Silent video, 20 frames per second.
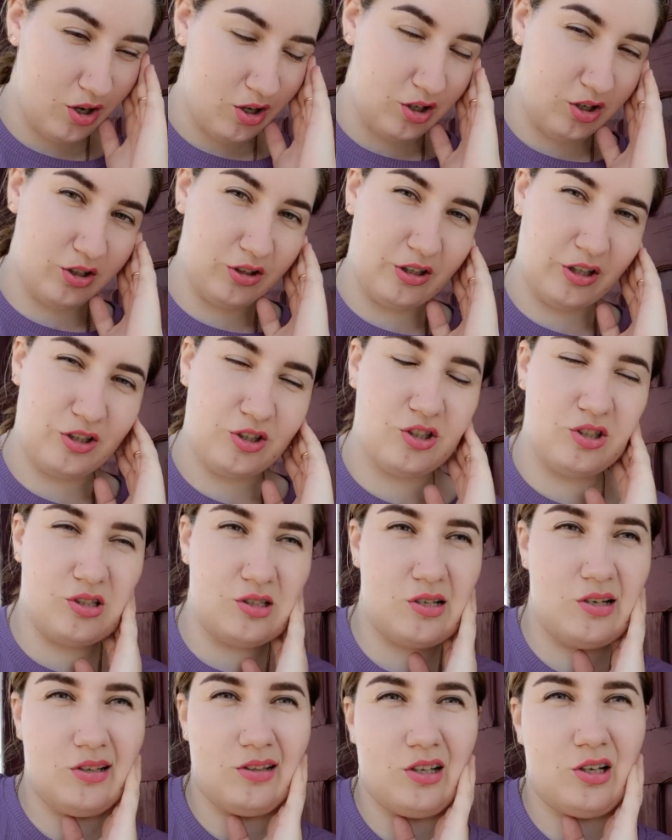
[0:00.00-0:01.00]
Иначе,
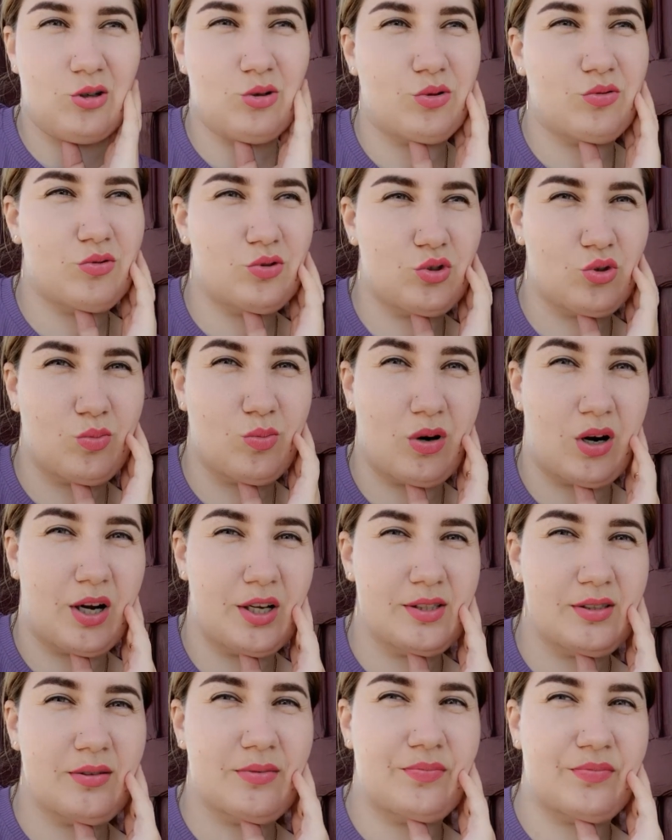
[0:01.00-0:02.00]
если так вот все
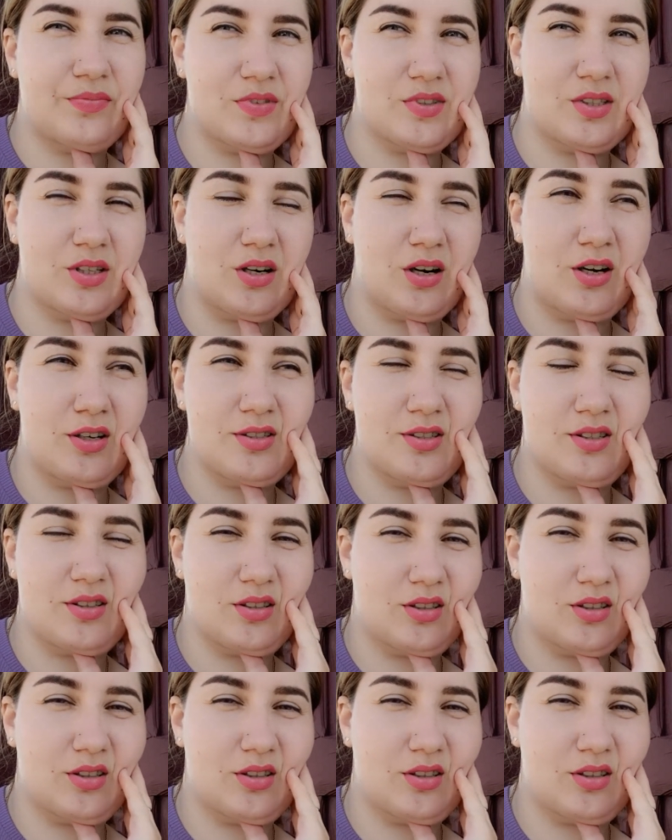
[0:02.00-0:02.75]
брать за раз,